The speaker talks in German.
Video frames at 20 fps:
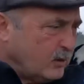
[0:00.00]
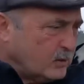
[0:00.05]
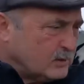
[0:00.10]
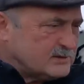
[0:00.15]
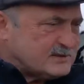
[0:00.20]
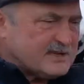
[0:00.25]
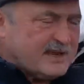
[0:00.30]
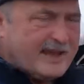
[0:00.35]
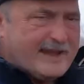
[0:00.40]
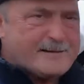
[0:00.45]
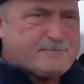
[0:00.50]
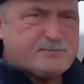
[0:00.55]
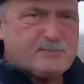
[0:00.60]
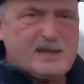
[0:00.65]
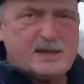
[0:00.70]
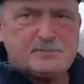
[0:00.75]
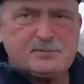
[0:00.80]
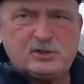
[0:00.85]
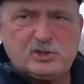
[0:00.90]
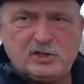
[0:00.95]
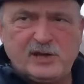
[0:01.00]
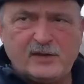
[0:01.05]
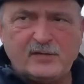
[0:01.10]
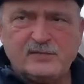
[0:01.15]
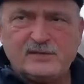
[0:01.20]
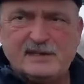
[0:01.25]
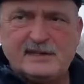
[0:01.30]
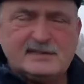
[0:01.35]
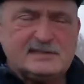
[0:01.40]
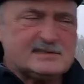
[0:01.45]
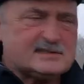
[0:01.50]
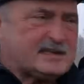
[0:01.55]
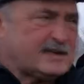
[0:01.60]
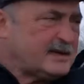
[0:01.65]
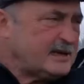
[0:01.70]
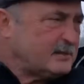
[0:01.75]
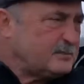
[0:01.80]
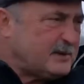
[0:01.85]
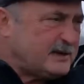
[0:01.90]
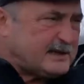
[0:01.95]
Unsere Ämter beschäftigen
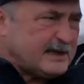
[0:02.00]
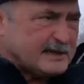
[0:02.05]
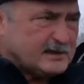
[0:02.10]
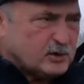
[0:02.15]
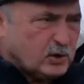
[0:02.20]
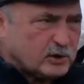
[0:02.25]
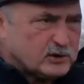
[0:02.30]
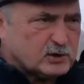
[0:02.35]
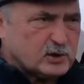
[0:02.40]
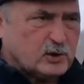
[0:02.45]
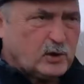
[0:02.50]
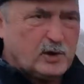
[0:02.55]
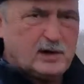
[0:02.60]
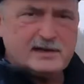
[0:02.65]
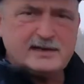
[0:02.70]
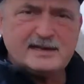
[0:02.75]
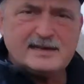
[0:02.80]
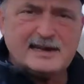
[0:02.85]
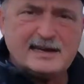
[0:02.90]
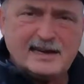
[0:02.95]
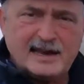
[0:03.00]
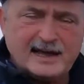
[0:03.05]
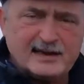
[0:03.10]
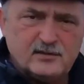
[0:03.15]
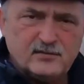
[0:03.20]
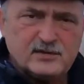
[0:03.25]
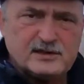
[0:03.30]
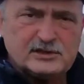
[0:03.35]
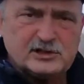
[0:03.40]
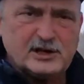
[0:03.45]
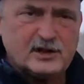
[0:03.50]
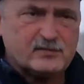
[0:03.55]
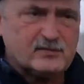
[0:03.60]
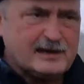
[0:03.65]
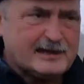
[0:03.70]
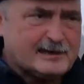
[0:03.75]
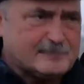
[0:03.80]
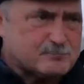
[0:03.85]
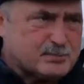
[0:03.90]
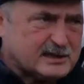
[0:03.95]
sich mit den Kontrollen in den
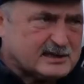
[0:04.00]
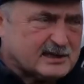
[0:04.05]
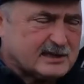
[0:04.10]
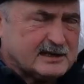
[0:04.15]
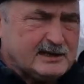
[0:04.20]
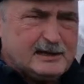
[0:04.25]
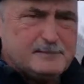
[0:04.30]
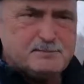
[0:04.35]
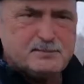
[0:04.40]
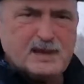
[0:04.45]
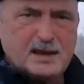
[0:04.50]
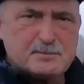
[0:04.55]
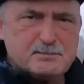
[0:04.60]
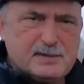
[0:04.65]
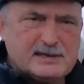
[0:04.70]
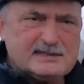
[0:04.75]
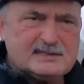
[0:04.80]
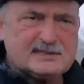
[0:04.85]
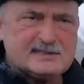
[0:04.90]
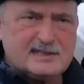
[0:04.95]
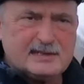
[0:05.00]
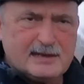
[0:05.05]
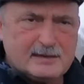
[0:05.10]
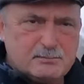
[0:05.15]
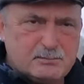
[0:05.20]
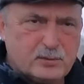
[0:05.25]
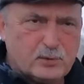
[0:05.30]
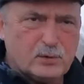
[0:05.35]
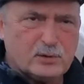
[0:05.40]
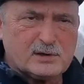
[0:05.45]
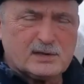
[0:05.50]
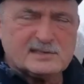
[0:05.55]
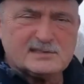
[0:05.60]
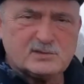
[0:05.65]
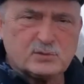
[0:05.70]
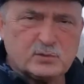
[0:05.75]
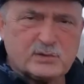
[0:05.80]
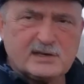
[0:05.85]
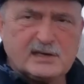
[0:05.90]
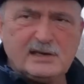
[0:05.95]
landwirtschaftlichen Betrieben, damit sie den Bürgern
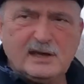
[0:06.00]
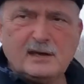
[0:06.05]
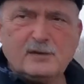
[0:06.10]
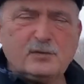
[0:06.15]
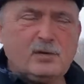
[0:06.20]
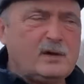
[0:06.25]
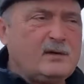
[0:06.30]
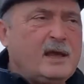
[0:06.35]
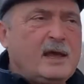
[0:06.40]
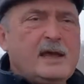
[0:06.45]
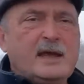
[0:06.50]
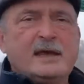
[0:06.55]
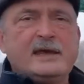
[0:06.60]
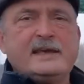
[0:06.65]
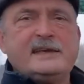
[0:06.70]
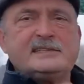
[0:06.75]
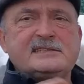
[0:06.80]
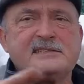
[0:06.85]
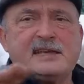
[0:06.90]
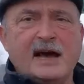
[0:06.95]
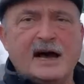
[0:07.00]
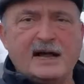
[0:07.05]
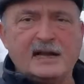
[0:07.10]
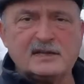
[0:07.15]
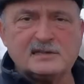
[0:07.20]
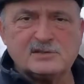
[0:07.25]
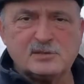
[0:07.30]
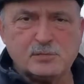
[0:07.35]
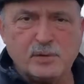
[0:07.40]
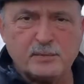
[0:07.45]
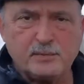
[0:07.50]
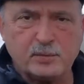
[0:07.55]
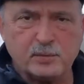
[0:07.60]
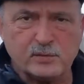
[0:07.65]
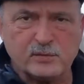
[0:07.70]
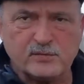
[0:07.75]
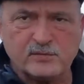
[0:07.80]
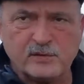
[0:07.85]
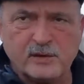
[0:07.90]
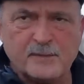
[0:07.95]
suggerieren können, ist ja alles
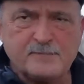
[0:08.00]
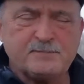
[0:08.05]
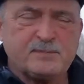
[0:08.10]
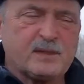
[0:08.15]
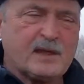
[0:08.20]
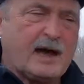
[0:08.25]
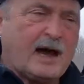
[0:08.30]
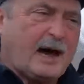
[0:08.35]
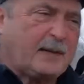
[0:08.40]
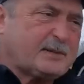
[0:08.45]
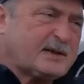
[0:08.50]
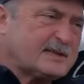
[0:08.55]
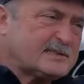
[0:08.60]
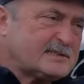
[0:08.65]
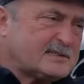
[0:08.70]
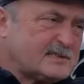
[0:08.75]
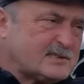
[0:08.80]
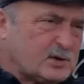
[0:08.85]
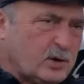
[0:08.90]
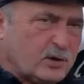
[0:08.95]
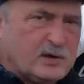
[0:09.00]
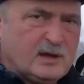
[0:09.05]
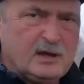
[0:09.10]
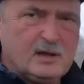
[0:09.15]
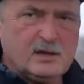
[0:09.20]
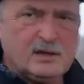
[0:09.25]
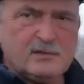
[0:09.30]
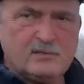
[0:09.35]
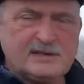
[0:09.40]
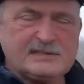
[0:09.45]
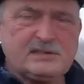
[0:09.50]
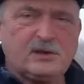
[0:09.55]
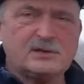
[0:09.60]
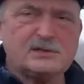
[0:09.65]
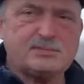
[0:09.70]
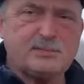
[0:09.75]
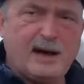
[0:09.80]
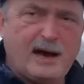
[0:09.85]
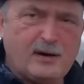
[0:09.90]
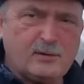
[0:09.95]
überprüft. Aber das Zeug, was
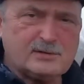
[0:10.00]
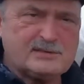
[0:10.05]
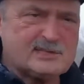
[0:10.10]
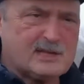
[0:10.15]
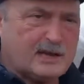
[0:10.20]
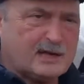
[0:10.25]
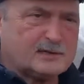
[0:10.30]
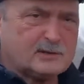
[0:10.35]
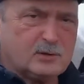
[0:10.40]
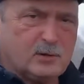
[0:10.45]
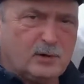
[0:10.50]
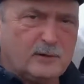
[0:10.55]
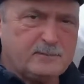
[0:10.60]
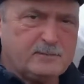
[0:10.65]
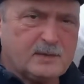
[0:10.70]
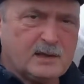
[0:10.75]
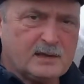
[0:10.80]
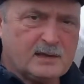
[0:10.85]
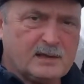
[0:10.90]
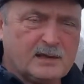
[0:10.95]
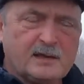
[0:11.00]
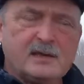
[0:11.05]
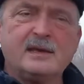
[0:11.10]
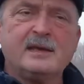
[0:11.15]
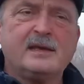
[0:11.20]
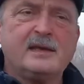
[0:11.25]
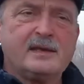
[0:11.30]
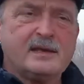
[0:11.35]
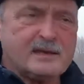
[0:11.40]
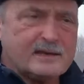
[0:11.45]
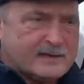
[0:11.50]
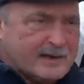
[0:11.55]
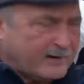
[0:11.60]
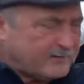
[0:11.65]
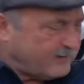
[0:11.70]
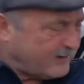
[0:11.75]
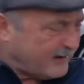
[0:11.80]
aus dem Ausland kommt, da